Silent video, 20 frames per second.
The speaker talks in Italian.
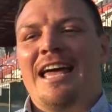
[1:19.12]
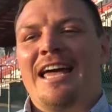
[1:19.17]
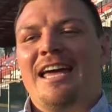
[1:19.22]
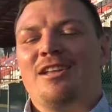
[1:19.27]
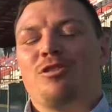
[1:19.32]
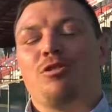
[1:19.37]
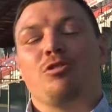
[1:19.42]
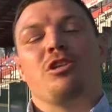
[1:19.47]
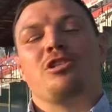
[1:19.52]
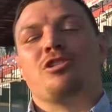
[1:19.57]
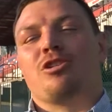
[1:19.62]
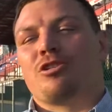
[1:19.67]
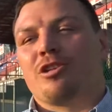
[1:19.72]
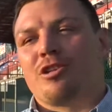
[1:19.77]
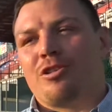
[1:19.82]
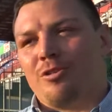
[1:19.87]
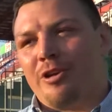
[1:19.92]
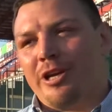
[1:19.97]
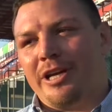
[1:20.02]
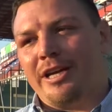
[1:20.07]
e tutti i
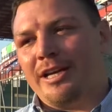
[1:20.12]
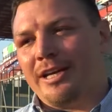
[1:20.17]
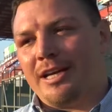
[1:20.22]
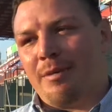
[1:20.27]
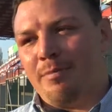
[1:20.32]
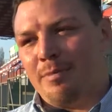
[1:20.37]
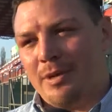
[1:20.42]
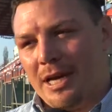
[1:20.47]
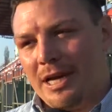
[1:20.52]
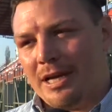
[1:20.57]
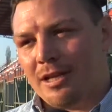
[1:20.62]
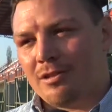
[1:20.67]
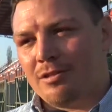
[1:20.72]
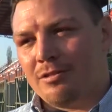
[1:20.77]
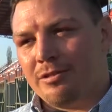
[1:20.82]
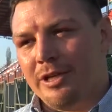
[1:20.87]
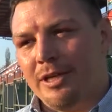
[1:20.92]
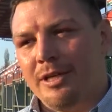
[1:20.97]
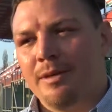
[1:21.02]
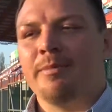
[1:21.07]
giocatori hanno
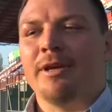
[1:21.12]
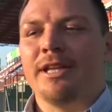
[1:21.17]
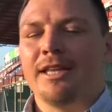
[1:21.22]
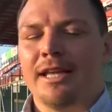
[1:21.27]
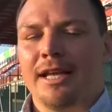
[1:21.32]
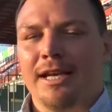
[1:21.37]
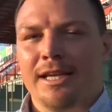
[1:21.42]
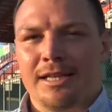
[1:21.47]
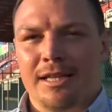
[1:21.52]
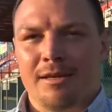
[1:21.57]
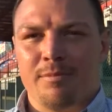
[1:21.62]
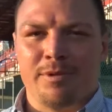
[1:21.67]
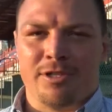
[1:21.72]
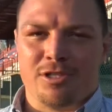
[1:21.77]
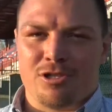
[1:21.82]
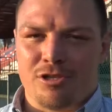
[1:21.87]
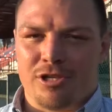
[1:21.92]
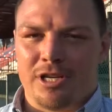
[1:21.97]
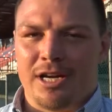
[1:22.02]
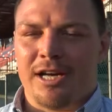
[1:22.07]
cambiato e mentalità per
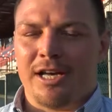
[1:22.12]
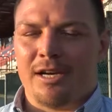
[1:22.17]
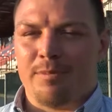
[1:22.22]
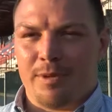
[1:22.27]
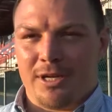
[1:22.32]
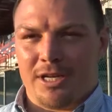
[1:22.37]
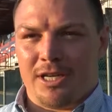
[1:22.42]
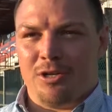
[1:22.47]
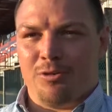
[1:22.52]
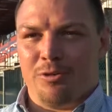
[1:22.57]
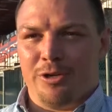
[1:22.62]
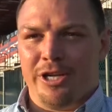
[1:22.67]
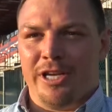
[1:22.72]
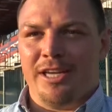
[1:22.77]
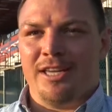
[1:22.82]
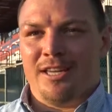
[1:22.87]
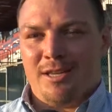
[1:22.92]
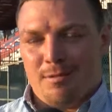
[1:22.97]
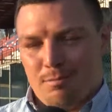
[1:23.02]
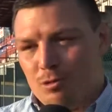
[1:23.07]
giocare perché
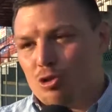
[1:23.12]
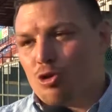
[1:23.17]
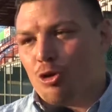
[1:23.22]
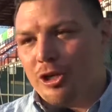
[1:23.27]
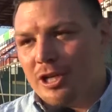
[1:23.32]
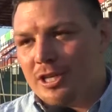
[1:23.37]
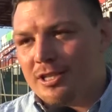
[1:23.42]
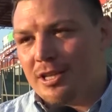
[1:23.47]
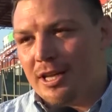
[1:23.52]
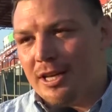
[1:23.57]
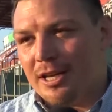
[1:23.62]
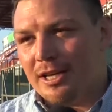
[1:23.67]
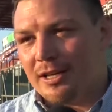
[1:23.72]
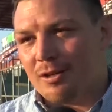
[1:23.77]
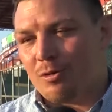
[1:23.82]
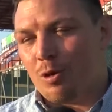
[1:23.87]
noi bisogna eh,